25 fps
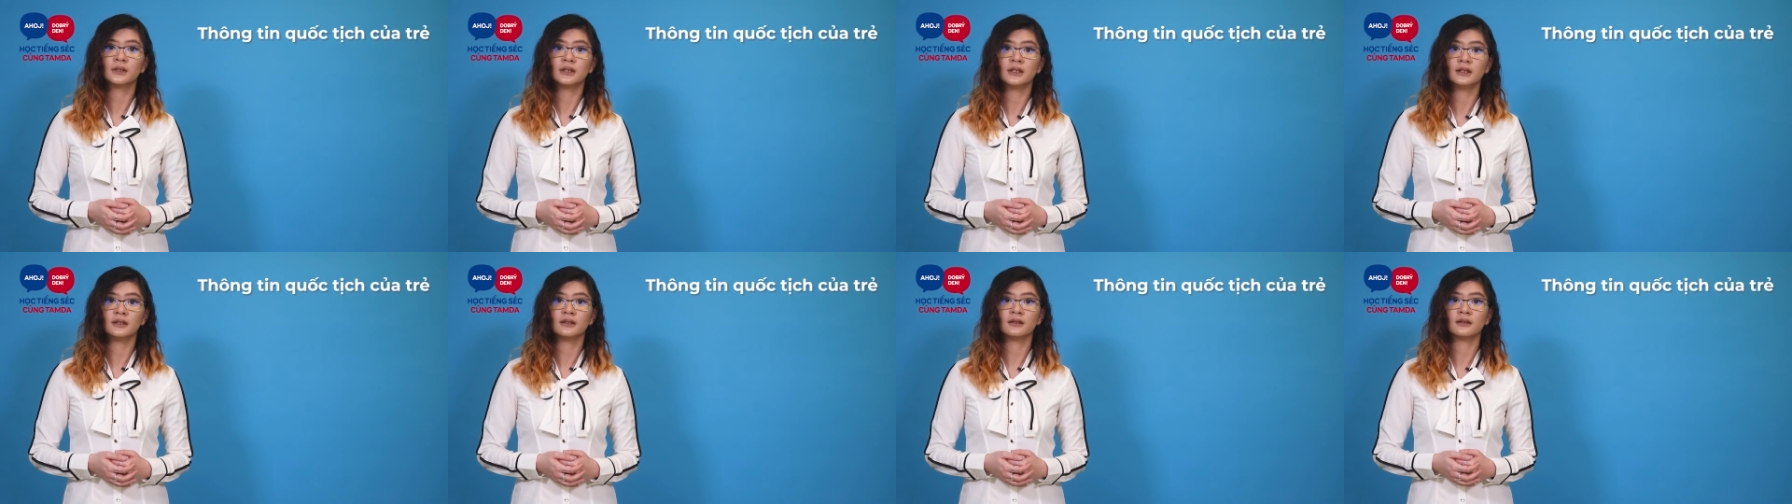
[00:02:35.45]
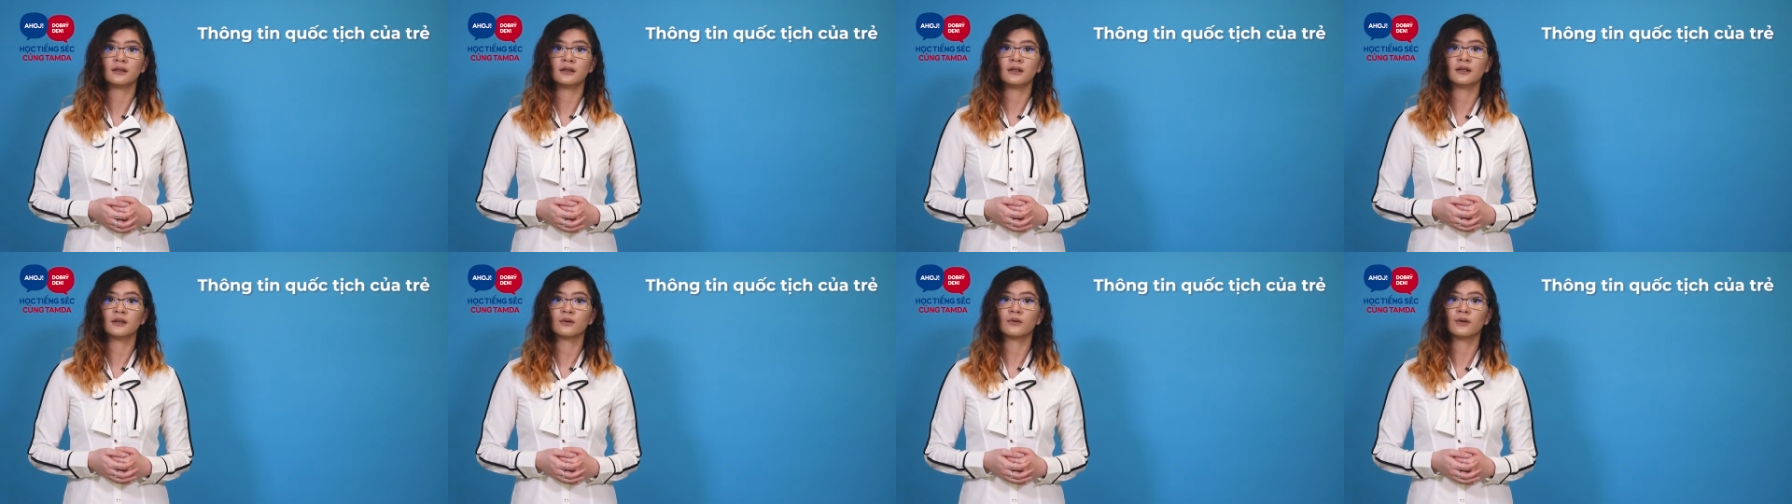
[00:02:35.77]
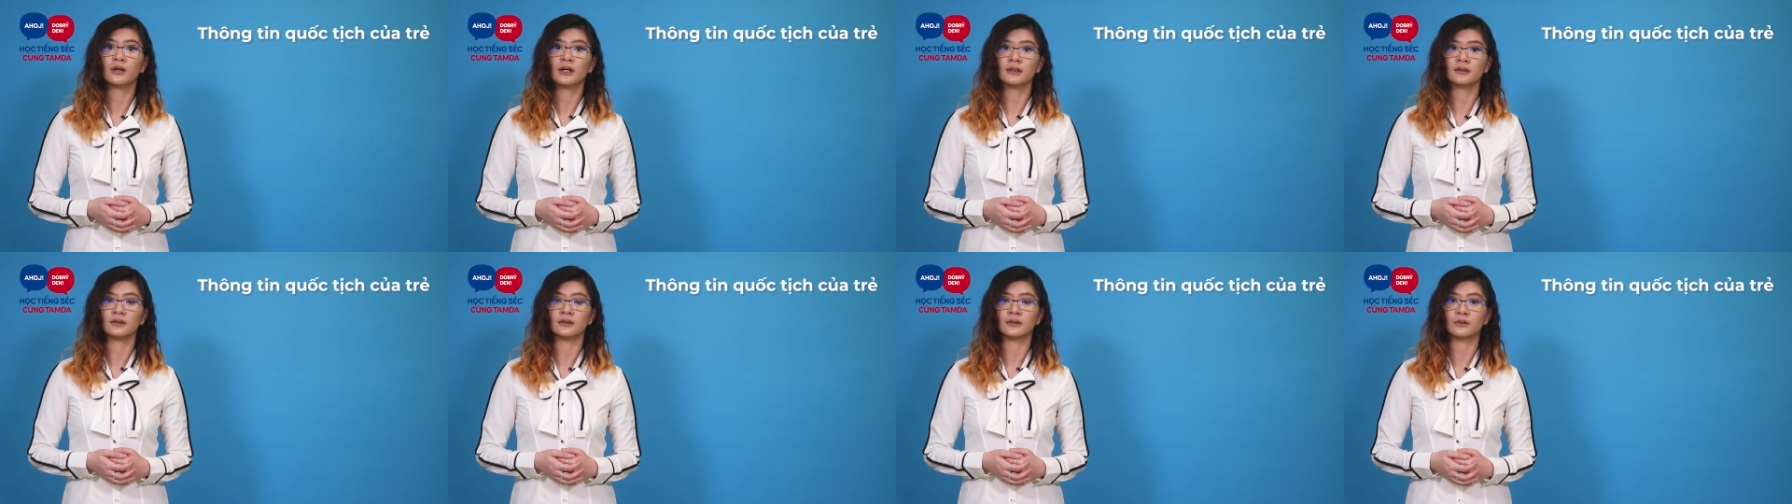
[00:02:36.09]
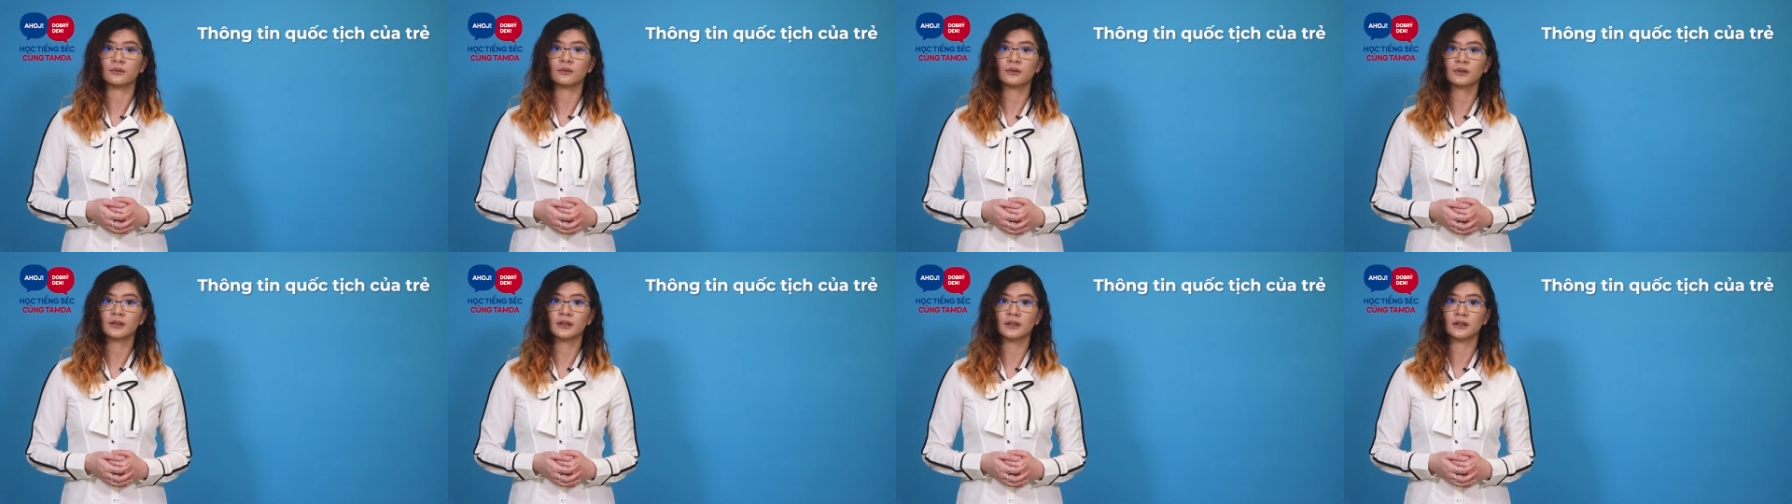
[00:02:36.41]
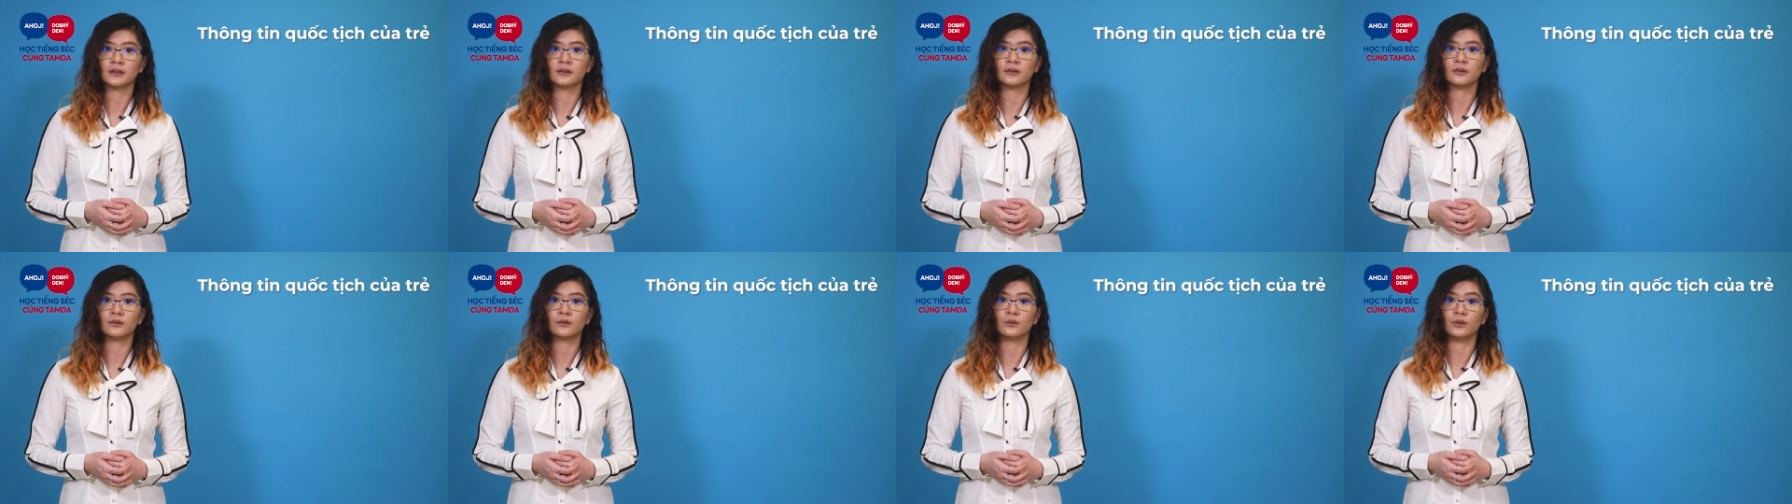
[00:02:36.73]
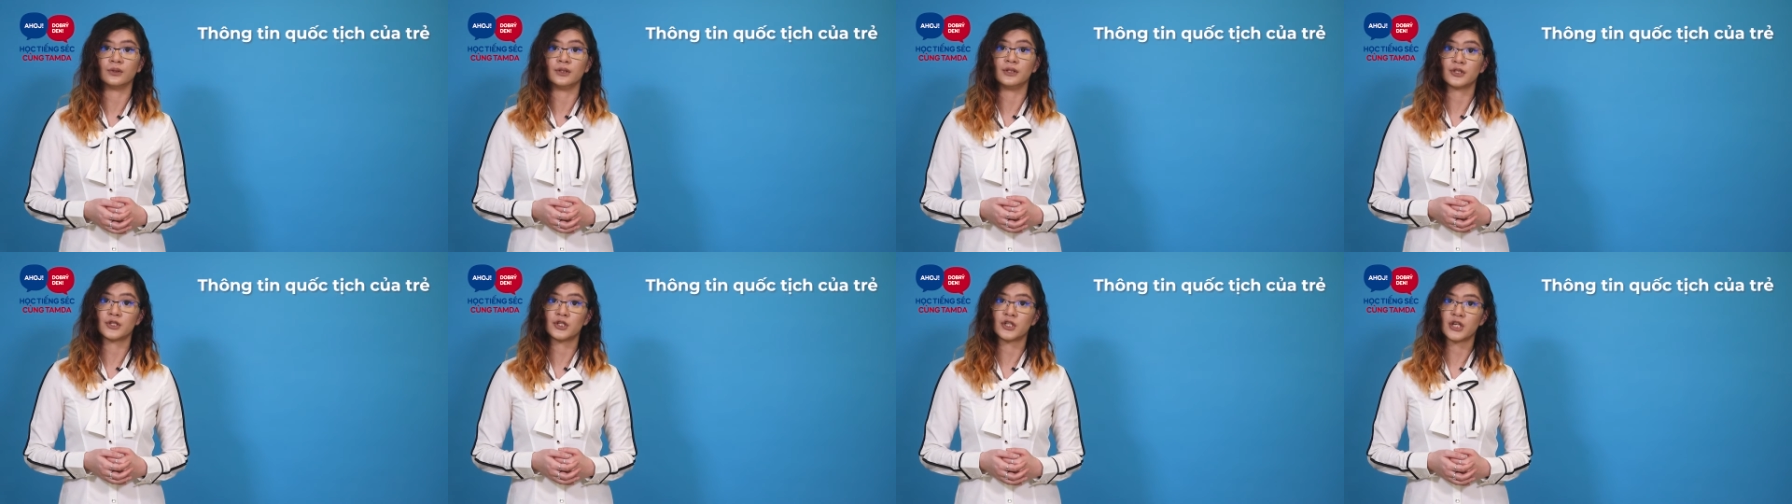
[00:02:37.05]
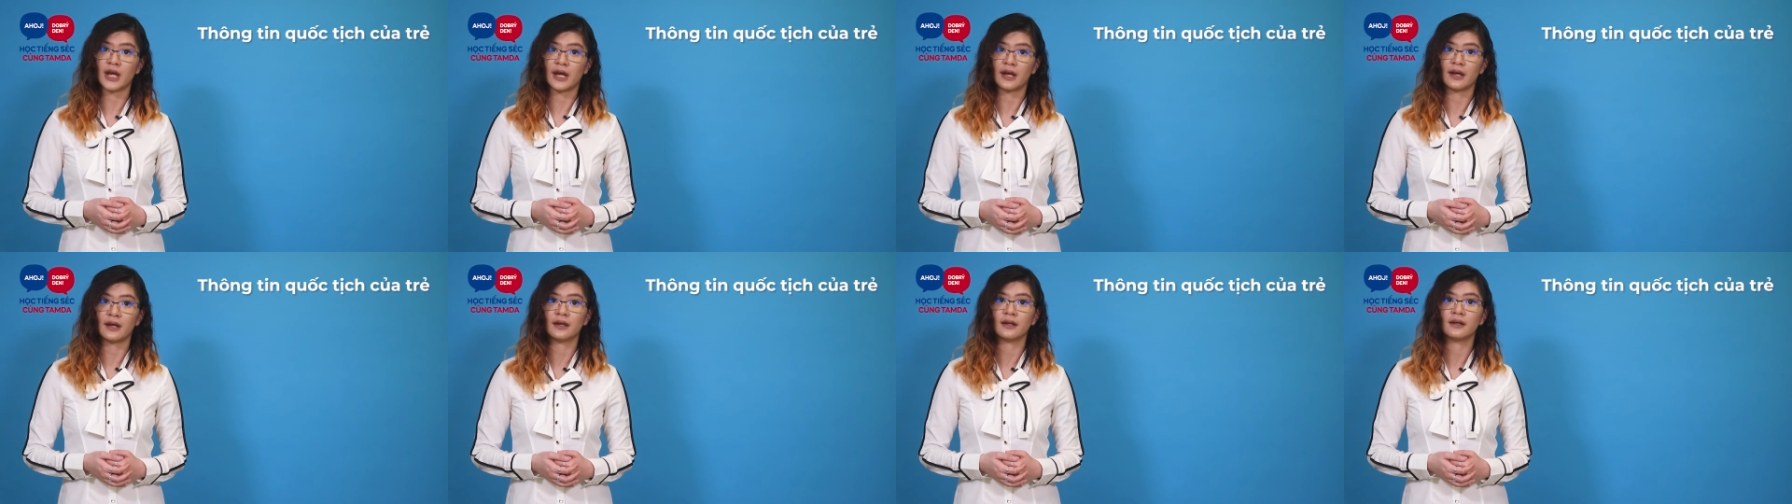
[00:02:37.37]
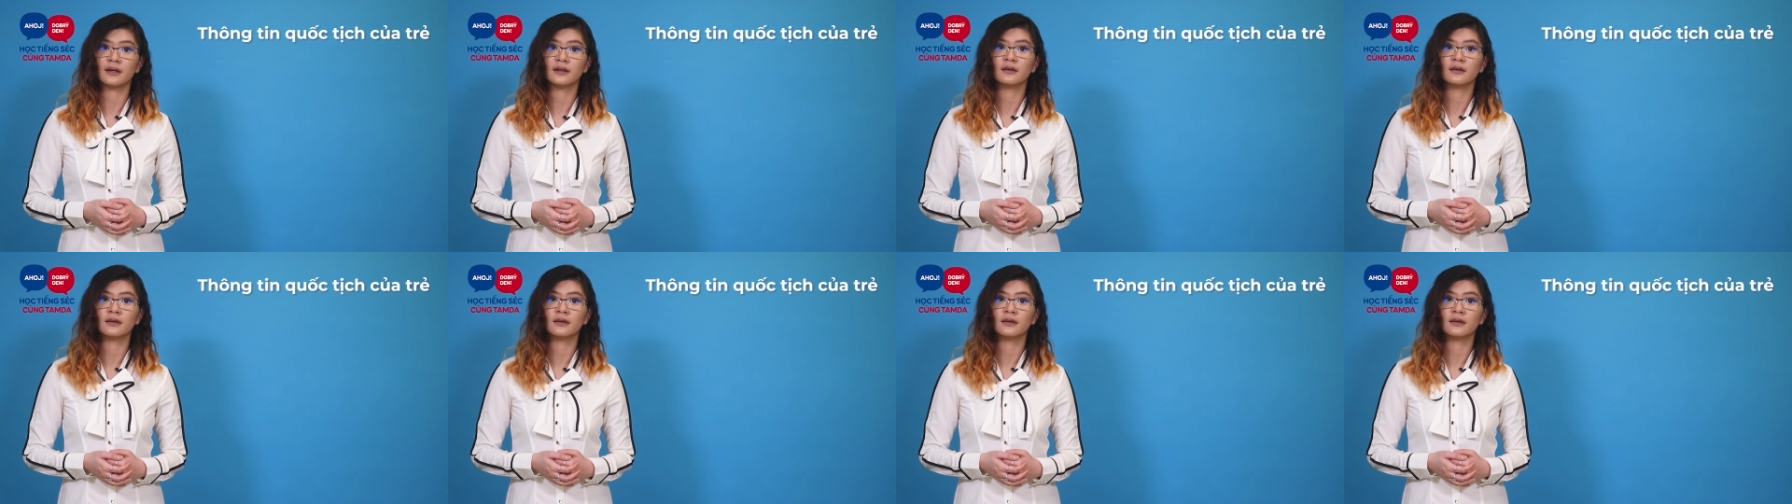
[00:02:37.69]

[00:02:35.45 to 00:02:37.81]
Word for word: tin liên quan tới quốc tịch của đứa trẻ.